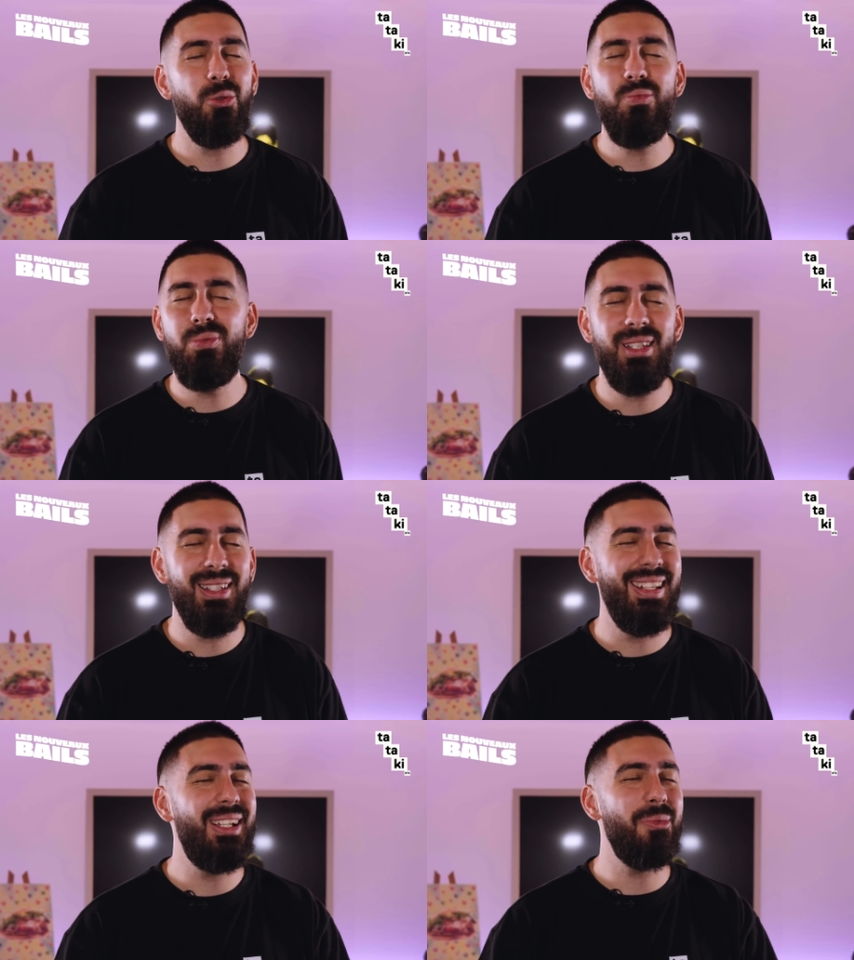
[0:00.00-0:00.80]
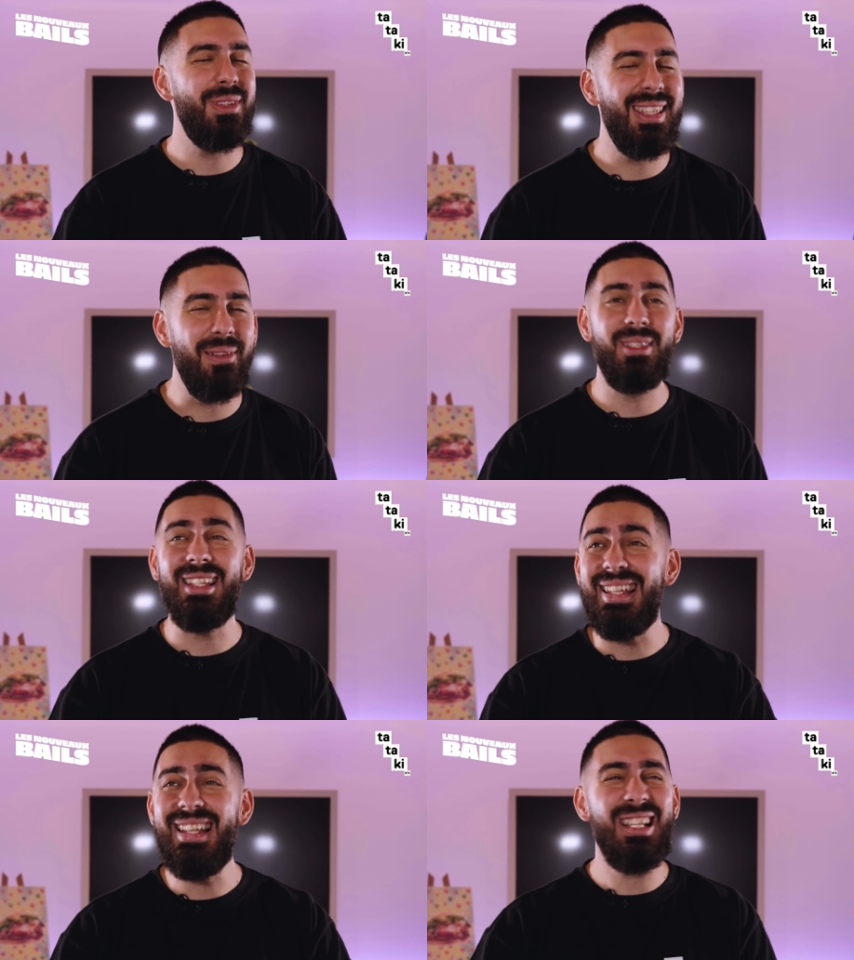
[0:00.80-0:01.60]
depuis, les
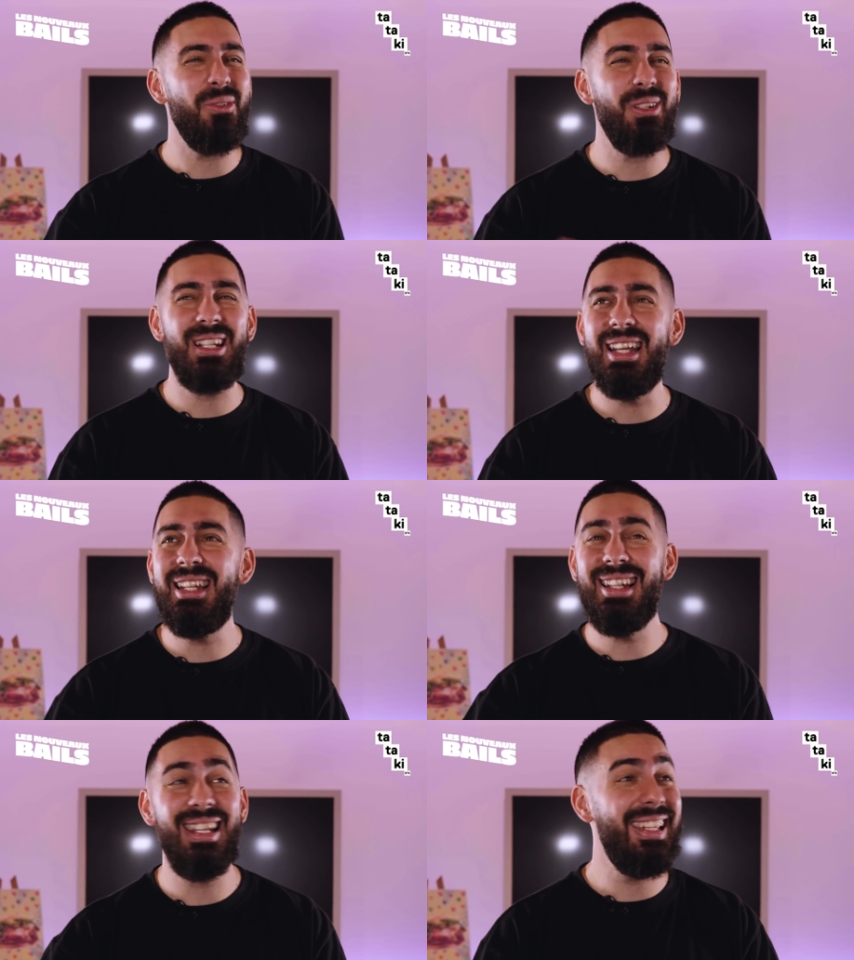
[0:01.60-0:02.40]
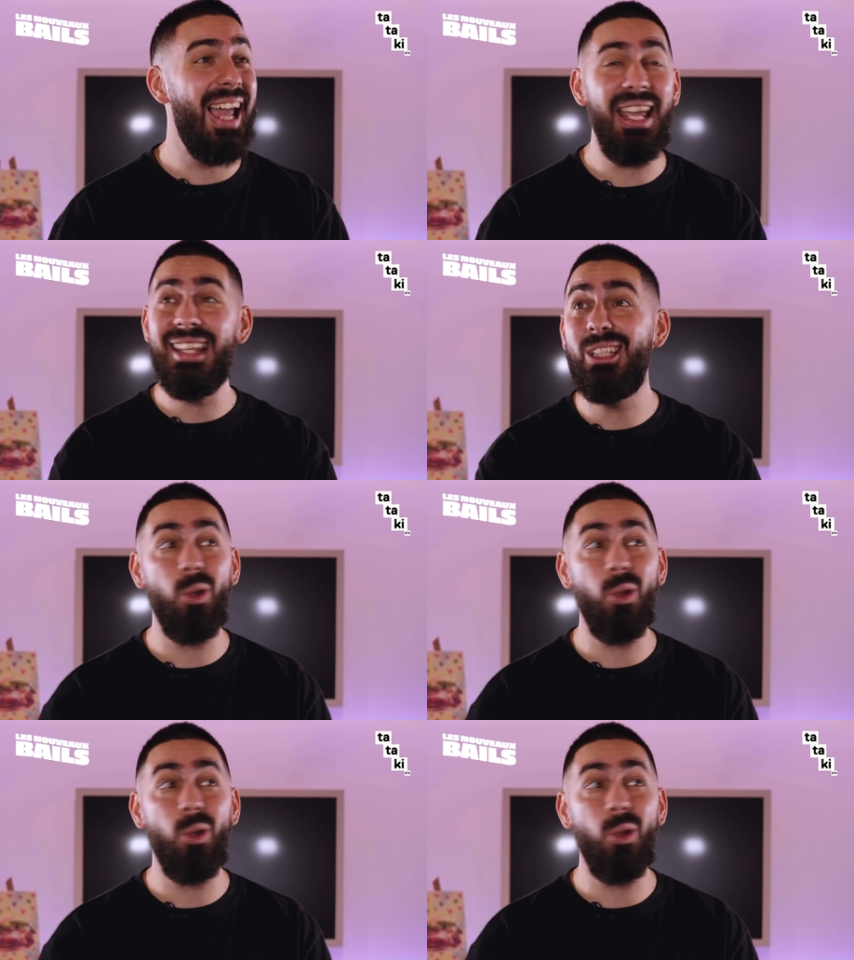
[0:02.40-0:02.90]
concepts, ils s'enchaînent, les gars, ils